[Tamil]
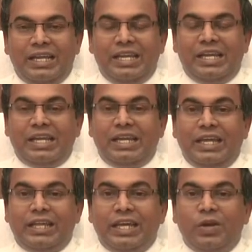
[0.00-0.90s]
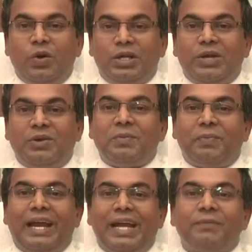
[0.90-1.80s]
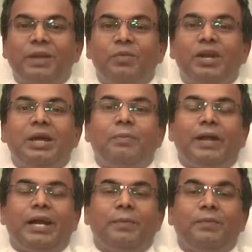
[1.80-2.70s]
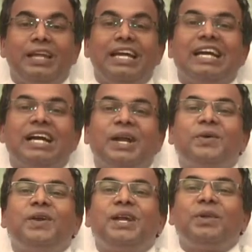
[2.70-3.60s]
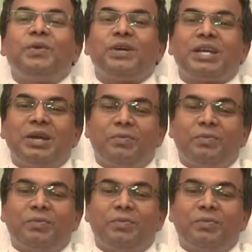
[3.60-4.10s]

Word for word: இனி எதை நோக்கிய ஒரு பயணம் நம்முடைய பயணம் கடவுளை நோக்கிய